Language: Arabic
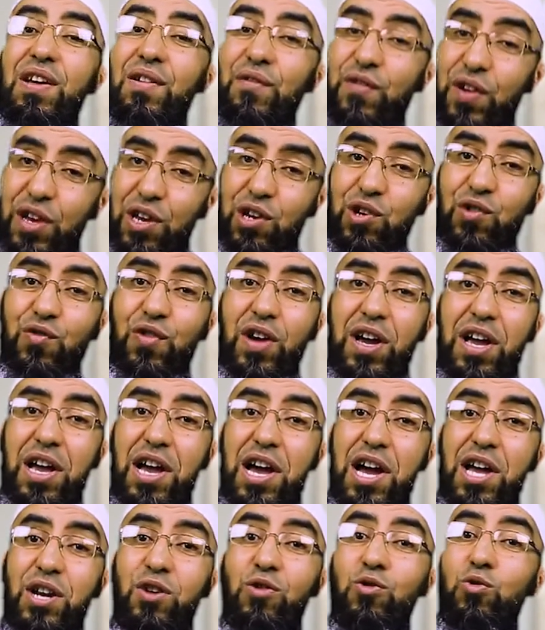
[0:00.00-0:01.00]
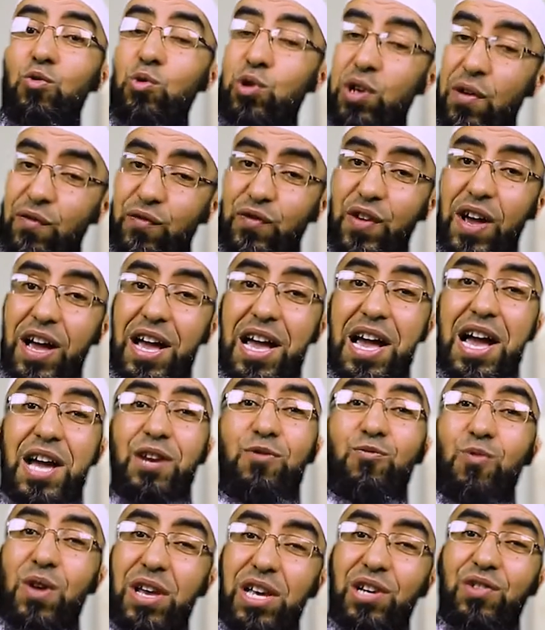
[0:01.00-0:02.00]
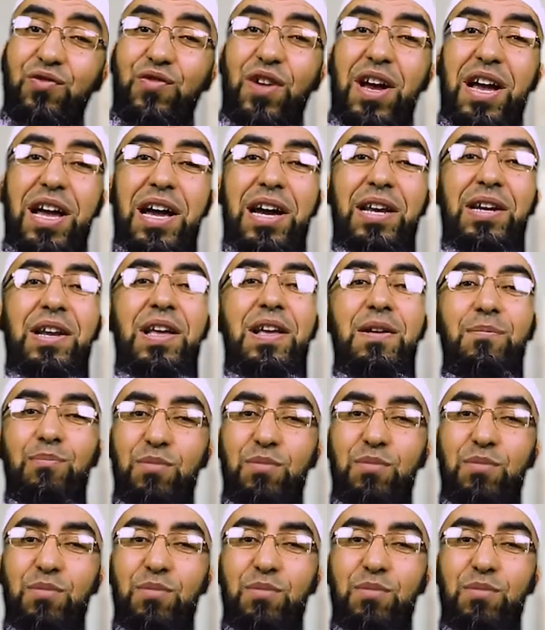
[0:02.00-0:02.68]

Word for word: فيشفعان يشفعان ويشفعان